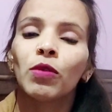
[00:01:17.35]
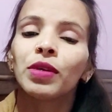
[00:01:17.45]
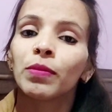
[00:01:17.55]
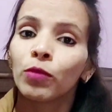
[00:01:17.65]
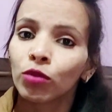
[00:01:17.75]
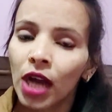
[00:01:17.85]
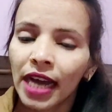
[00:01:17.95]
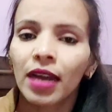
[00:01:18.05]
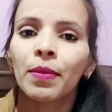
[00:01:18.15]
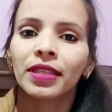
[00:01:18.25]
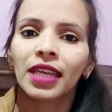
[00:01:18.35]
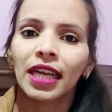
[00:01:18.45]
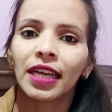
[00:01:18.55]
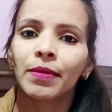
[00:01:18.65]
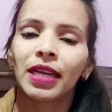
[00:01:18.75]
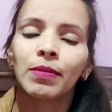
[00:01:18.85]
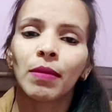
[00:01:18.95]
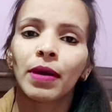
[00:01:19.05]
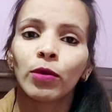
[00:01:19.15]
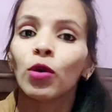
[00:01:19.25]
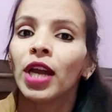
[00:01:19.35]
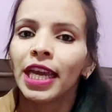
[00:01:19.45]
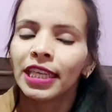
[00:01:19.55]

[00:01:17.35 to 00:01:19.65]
है वो भी उठाना पड़ता है कई बार मम्मा को